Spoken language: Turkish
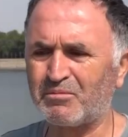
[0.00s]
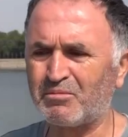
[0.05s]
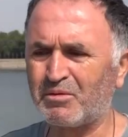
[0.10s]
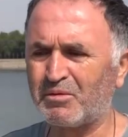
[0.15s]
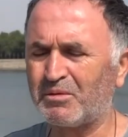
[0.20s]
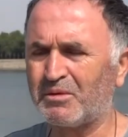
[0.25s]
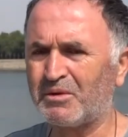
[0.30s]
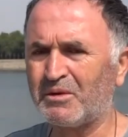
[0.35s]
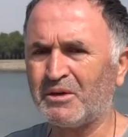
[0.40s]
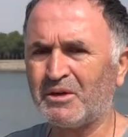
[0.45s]

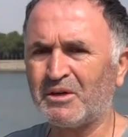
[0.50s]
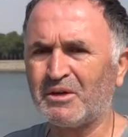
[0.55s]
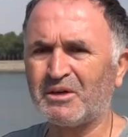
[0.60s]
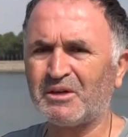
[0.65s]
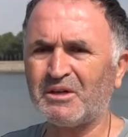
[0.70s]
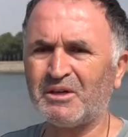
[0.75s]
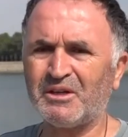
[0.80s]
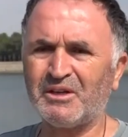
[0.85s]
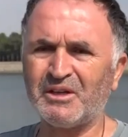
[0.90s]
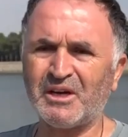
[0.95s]
bu
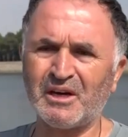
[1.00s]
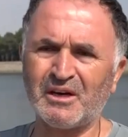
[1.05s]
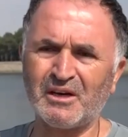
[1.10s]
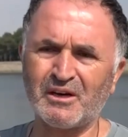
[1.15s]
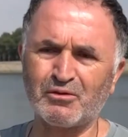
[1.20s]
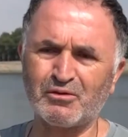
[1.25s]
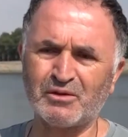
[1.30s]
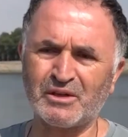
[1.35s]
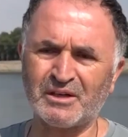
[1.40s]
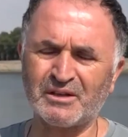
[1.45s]
e, nehirler
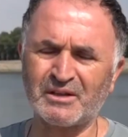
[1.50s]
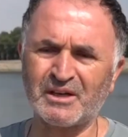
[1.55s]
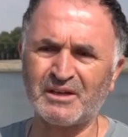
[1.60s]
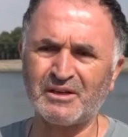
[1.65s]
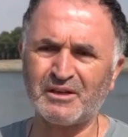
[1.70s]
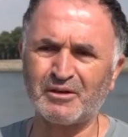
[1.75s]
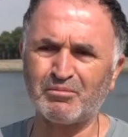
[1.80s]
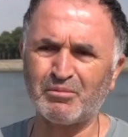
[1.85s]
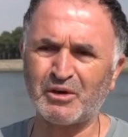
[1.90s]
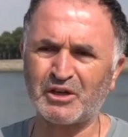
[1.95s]
üzerinde
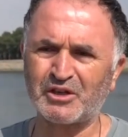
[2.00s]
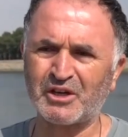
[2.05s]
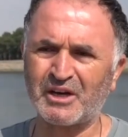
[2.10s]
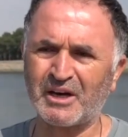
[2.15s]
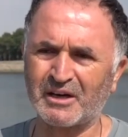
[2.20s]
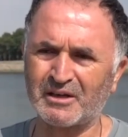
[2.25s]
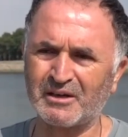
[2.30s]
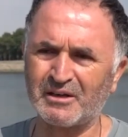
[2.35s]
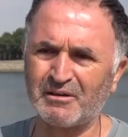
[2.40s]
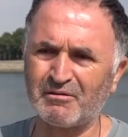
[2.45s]
25'e
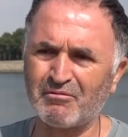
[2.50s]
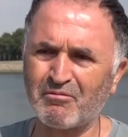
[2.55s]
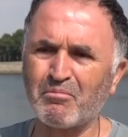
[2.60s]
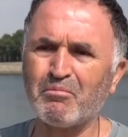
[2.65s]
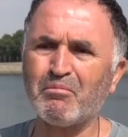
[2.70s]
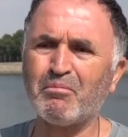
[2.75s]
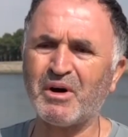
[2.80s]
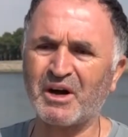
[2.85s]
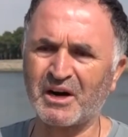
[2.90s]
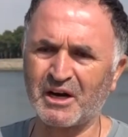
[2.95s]
yakın
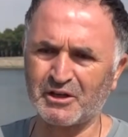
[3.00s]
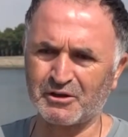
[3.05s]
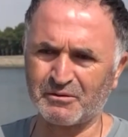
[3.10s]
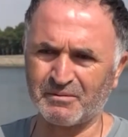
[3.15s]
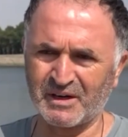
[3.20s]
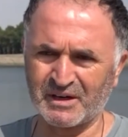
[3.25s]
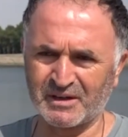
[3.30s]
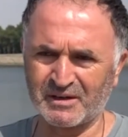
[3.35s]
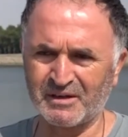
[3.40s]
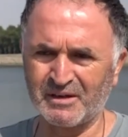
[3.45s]
baraj
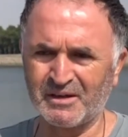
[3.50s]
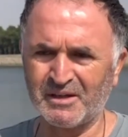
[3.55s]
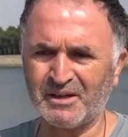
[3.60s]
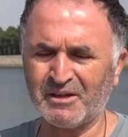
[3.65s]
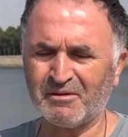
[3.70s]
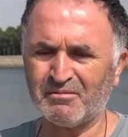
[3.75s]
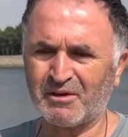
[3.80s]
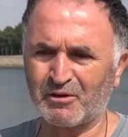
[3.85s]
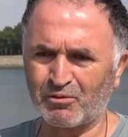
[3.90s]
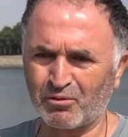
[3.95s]
var.
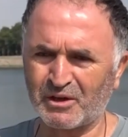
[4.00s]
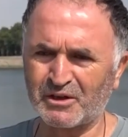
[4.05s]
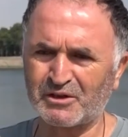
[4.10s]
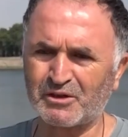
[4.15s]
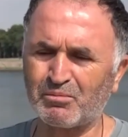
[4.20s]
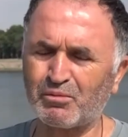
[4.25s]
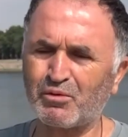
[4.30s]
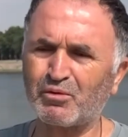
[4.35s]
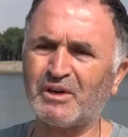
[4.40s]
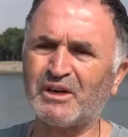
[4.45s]
Ve
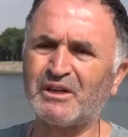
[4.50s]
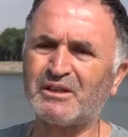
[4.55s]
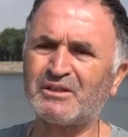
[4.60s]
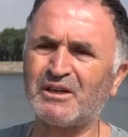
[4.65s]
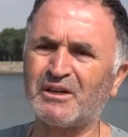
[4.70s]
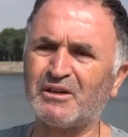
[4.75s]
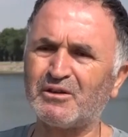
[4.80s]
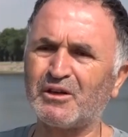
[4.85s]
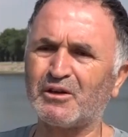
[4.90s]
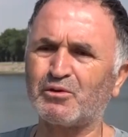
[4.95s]
dolayısıyla
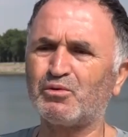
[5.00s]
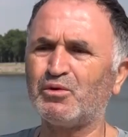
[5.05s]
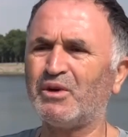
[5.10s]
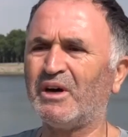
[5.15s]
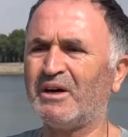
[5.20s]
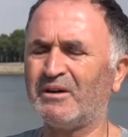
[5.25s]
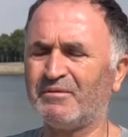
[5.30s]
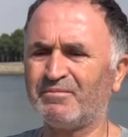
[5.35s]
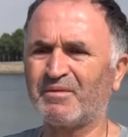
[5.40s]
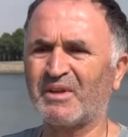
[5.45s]
Bulgaristan'ın da
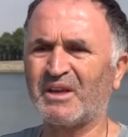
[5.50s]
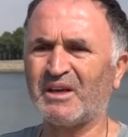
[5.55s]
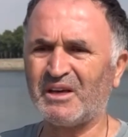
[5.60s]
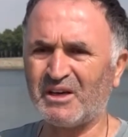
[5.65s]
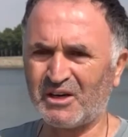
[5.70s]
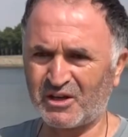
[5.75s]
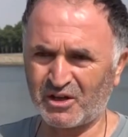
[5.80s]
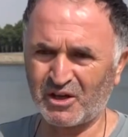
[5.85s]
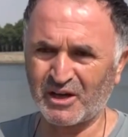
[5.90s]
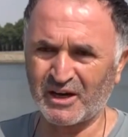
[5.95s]
suya
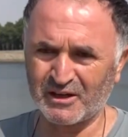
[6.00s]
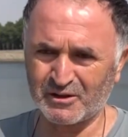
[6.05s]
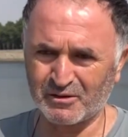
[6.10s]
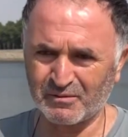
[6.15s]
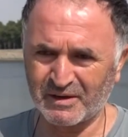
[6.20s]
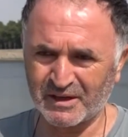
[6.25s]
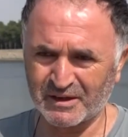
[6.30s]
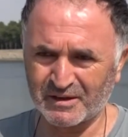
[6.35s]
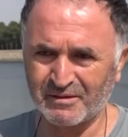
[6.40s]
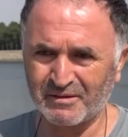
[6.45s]
ihtiyacı
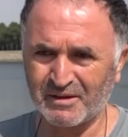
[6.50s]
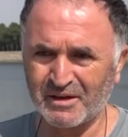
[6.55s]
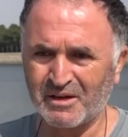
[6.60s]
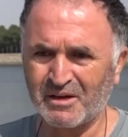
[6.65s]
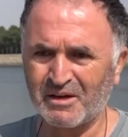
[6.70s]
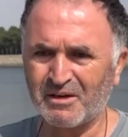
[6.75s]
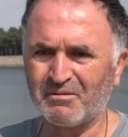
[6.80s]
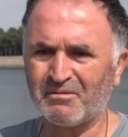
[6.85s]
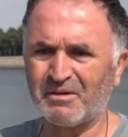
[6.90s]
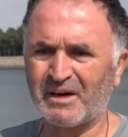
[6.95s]
var.
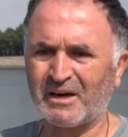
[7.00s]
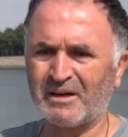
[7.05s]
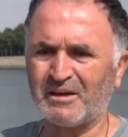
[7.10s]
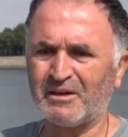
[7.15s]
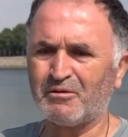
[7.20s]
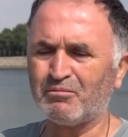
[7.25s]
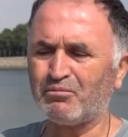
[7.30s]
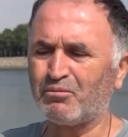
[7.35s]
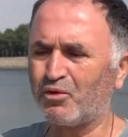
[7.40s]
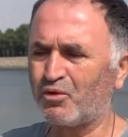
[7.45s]
Ve
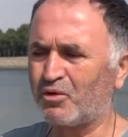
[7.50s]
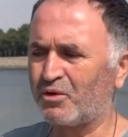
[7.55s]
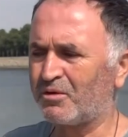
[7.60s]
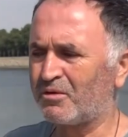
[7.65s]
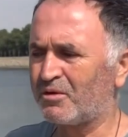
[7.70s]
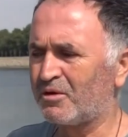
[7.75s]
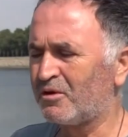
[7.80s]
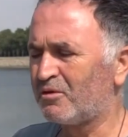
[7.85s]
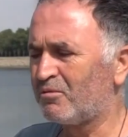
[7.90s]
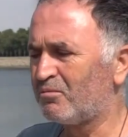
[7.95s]
bugün
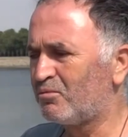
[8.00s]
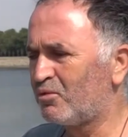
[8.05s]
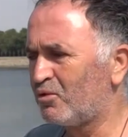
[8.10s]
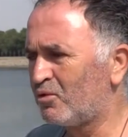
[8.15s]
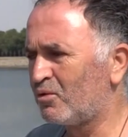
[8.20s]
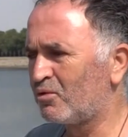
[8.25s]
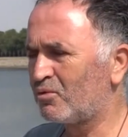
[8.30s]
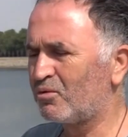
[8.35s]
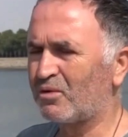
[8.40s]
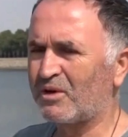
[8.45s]

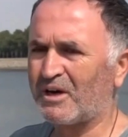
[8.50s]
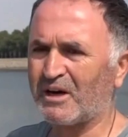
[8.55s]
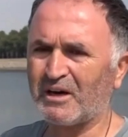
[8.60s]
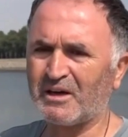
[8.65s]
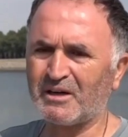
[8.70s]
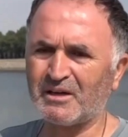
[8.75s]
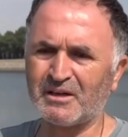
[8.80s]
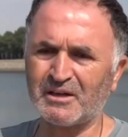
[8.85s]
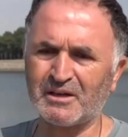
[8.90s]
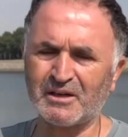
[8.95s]
bu kura,
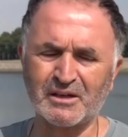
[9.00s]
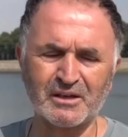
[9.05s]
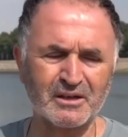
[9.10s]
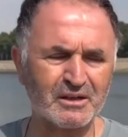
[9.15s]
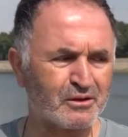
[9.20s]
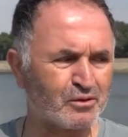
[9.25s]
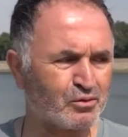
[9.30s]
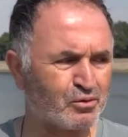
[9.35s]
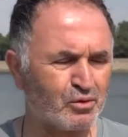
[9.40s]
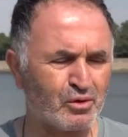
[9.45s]

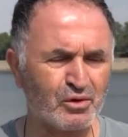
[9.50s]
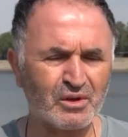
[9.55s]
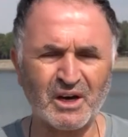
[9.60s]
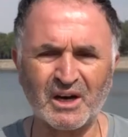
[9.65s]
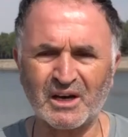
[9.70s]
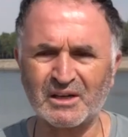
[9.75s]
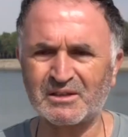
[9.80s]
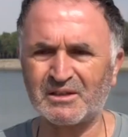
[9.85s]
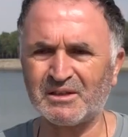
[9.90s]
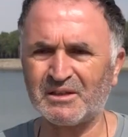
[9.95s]
e, suyun
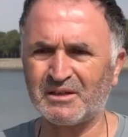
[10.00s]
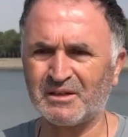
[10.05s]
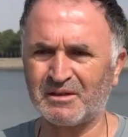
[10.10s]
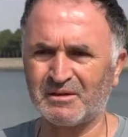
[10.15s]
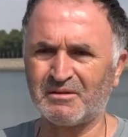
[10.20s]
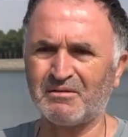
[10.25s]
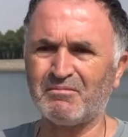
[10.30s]
azlığının